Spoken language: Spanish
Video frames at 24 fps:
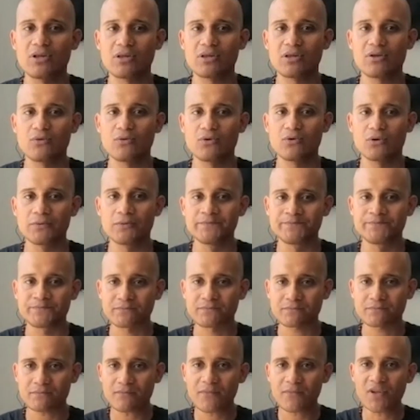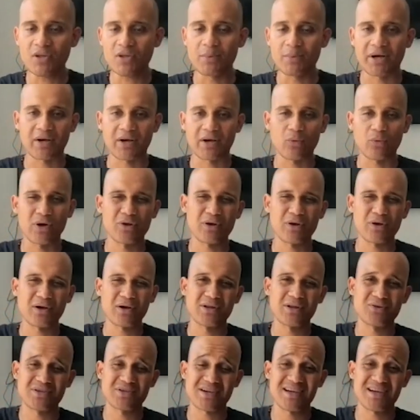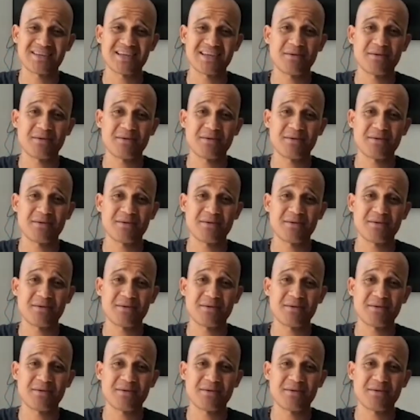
XXI, Recuerdo que cuando Chávez